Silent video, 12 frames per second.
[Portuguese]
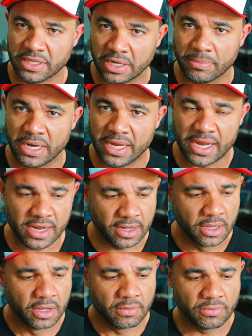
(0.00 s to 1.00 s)
vai
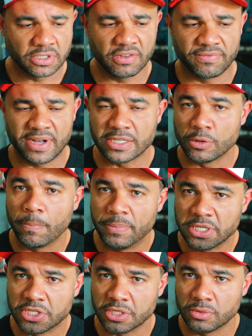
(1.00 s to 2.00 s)
trabalhar, você faça o
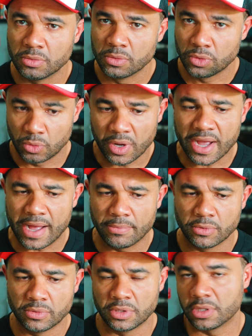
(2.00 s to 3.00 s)
pedido do
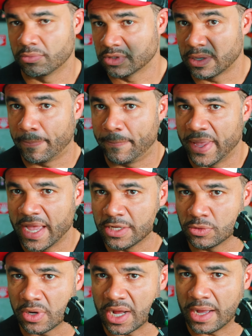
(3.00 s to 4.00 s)
cabo. Então você
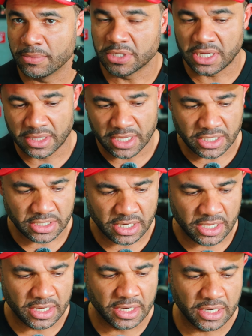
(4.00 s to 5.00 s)
pede o cabo e já deixa
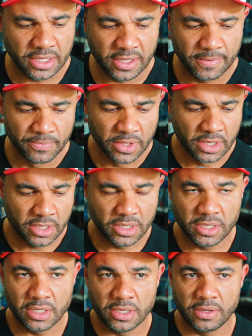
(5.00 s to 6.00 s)
ele ali
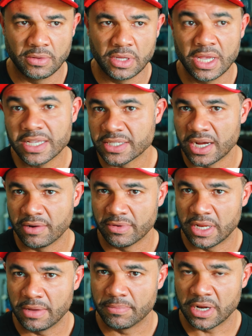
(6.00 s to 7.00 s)
em, em
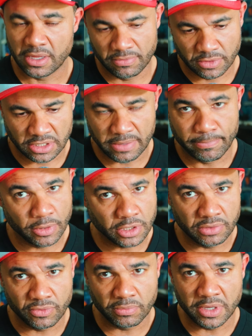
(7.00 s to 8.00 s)
reserva, né? Para que você
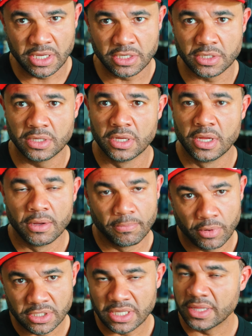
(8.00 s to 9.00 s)
possivelmente
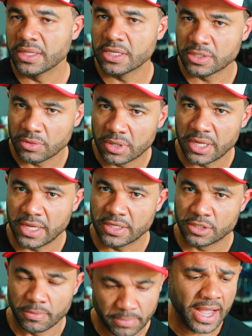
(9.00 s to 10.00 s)
possa atender seu
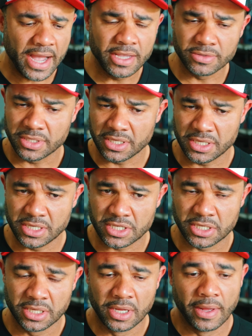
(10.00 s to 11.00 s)
cliente. Aí é o
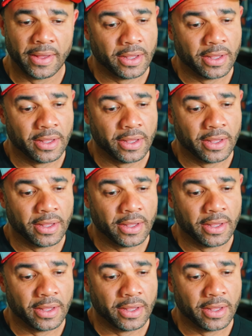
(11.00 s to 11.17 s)
seguinte,